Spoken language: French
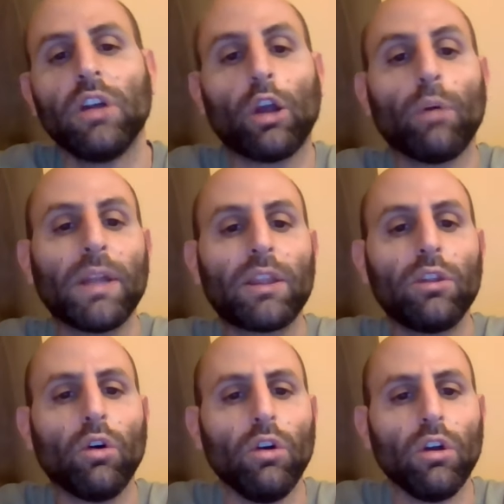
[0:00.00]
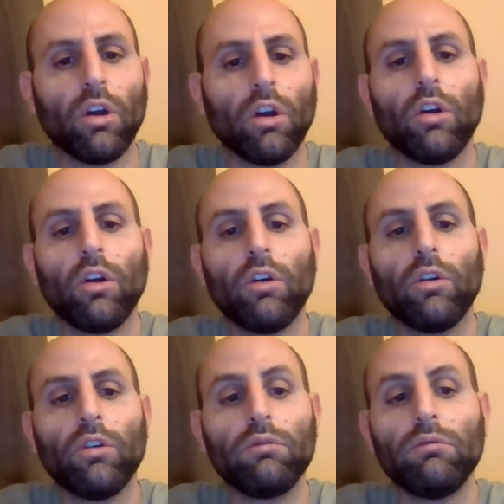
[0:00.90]
Alors maintenant,
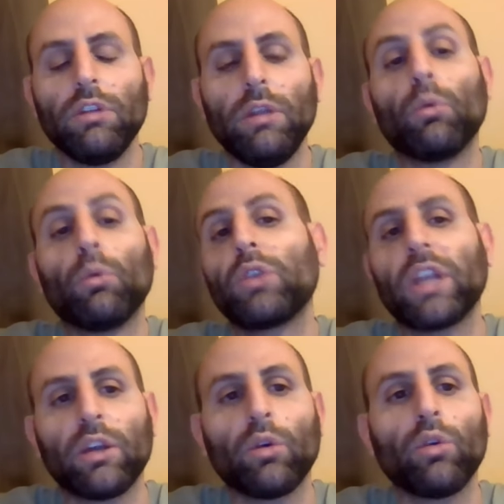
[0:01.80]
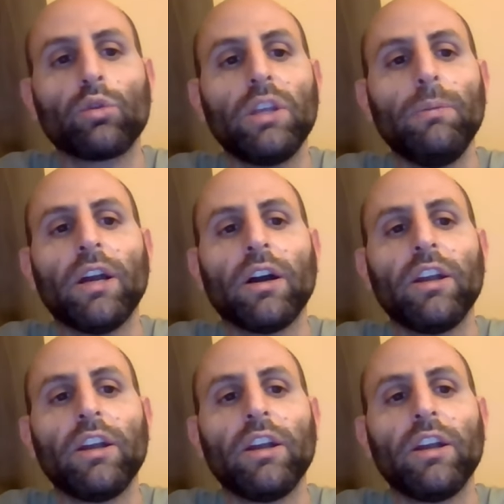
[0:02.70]
euh, il monte de catégorie entre guillemets, hein.